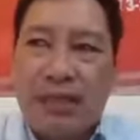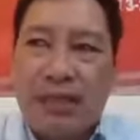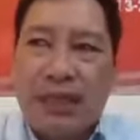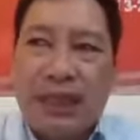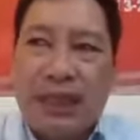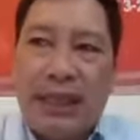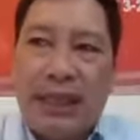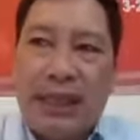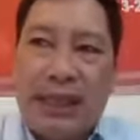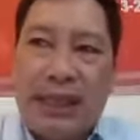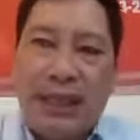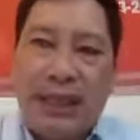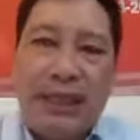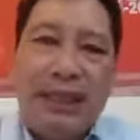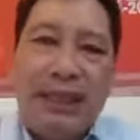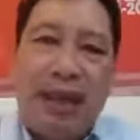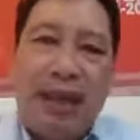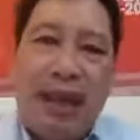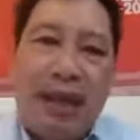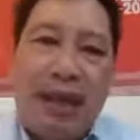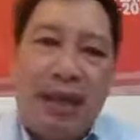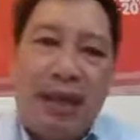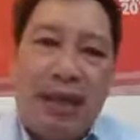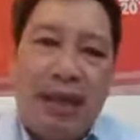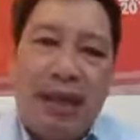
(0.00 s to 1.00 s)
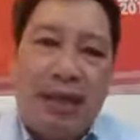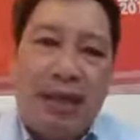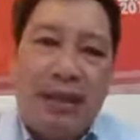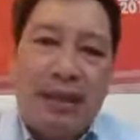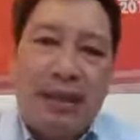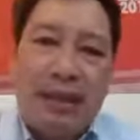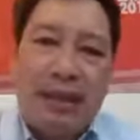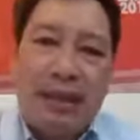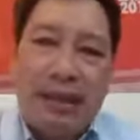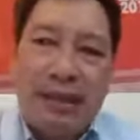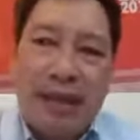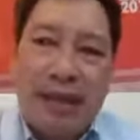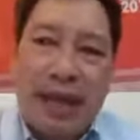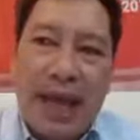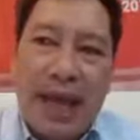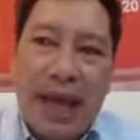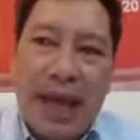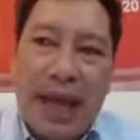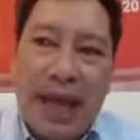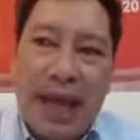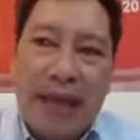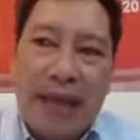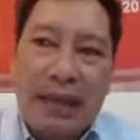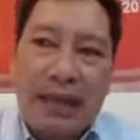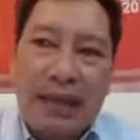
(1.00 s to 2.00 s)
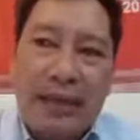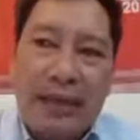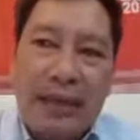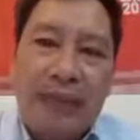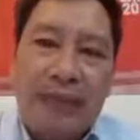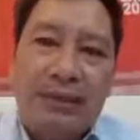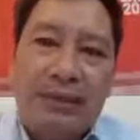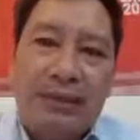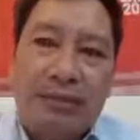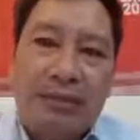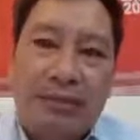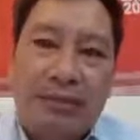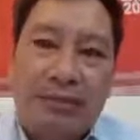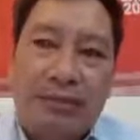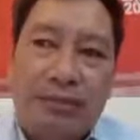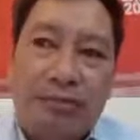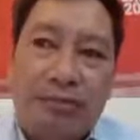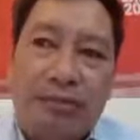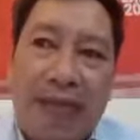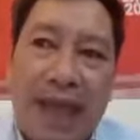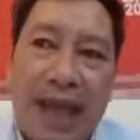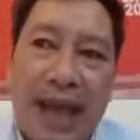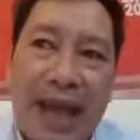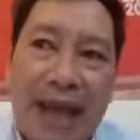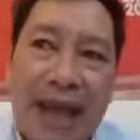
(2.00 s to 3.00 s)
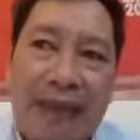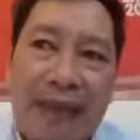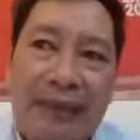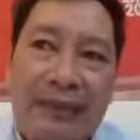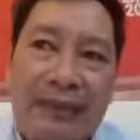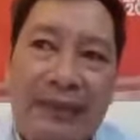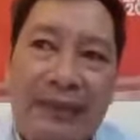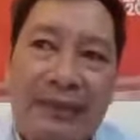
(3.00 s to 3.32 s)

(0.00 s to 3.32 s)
thì lý do là cái đường ruột chúng ta